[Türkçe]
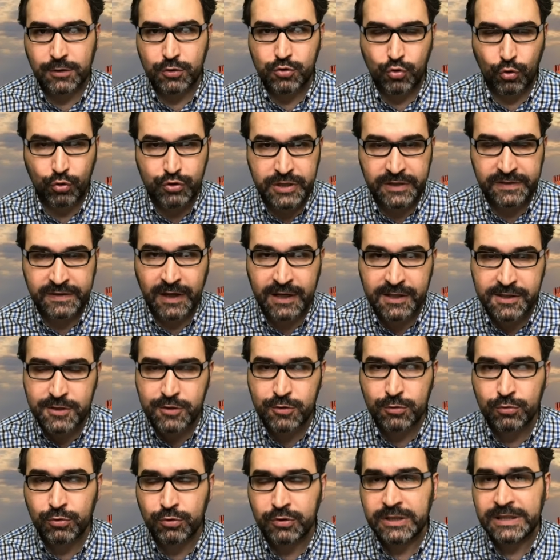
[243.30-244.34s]
da çokça
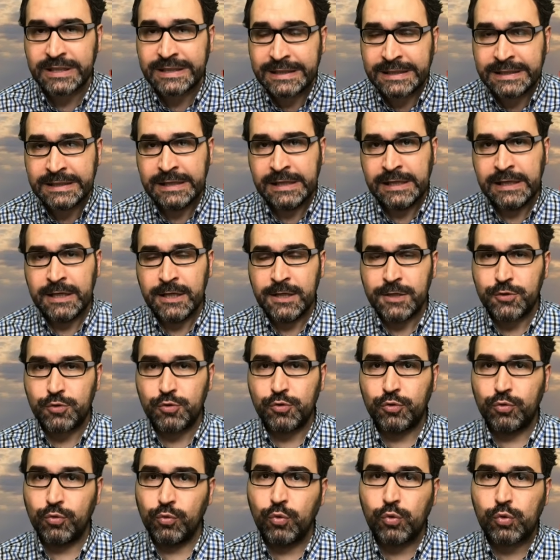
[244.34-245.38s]
tartışılıyor idi.
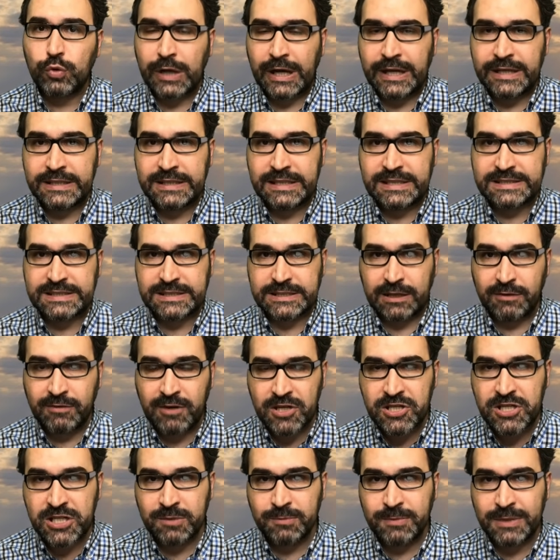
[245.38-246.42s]
Çünkü Ukrayna'daki
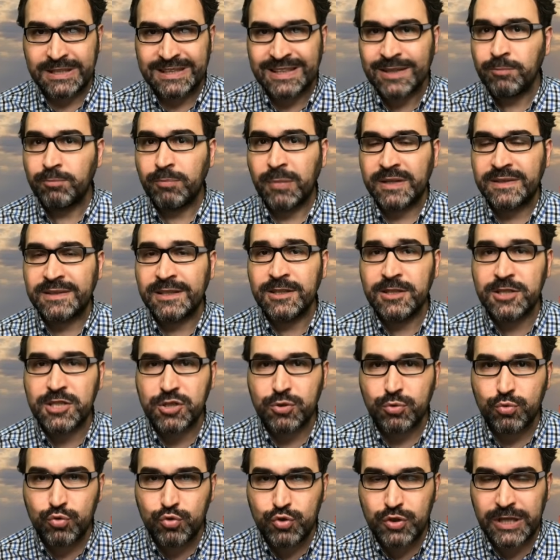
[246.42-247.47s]
savaşla birlikte batı
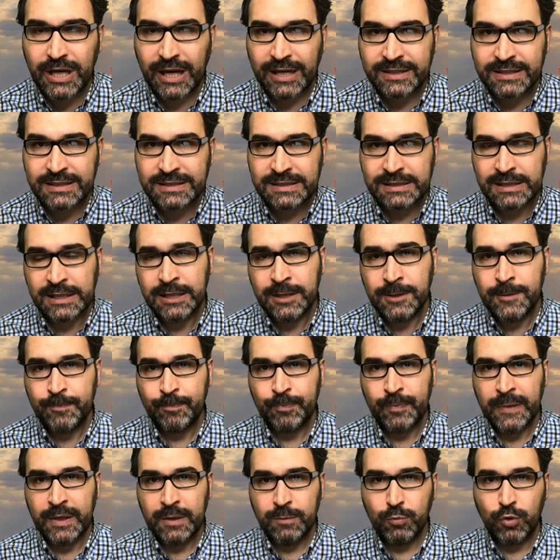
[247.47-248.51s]
dışı dünyanın da
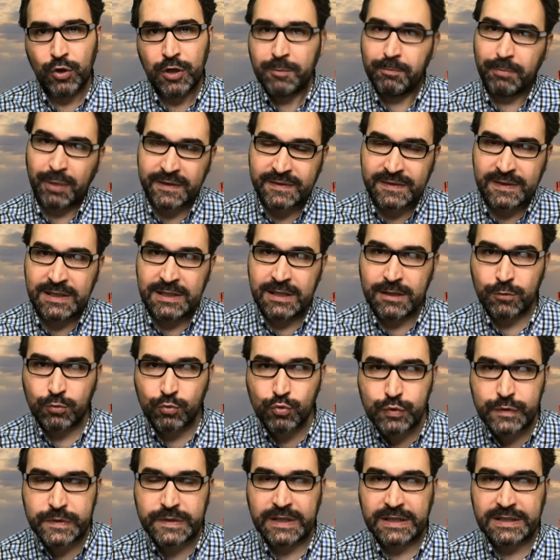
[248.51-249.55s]
böyle batı ile
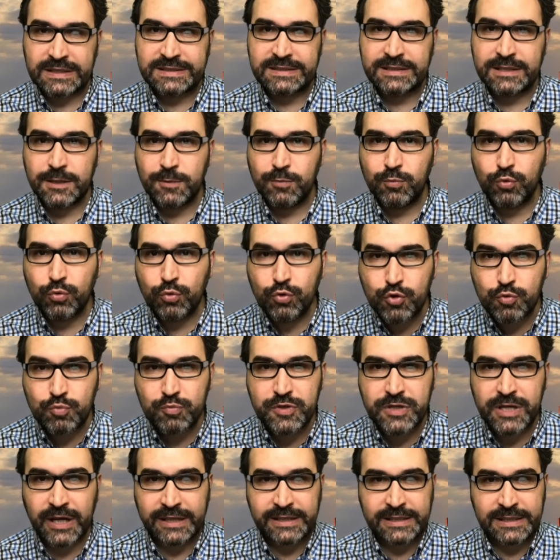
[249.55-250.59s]
Rusya arasındaki bu güç
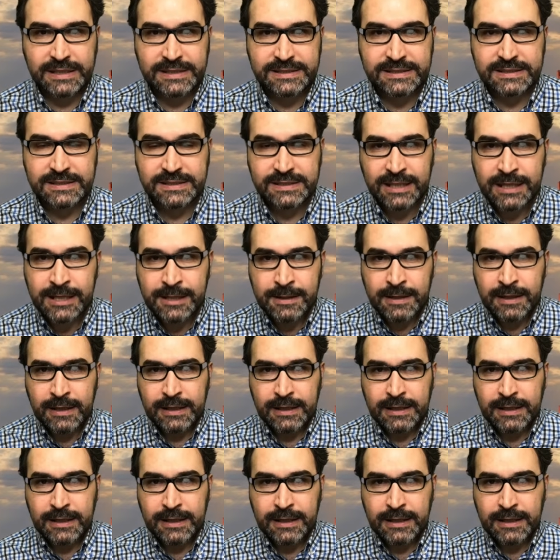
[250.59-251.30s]
mücadelesinde